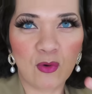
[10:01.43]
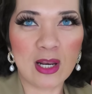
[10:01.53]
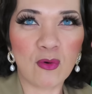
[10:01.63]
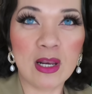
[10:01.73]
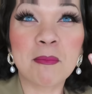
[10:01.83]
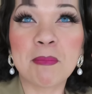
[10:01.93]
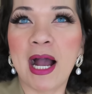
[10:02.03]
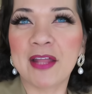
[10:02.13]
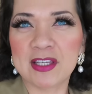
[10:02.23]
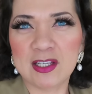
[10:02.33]
kulang-kulang
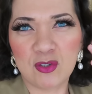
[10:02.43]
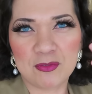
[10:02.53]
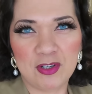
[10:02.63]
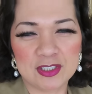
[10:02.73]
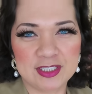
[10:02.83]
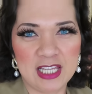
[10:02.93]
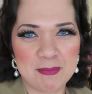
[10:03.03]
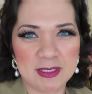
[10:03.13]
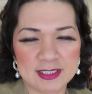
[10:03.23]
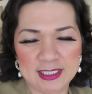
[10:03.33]
pa ang ating look for
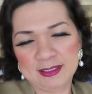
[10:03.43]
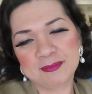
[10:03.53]
today, but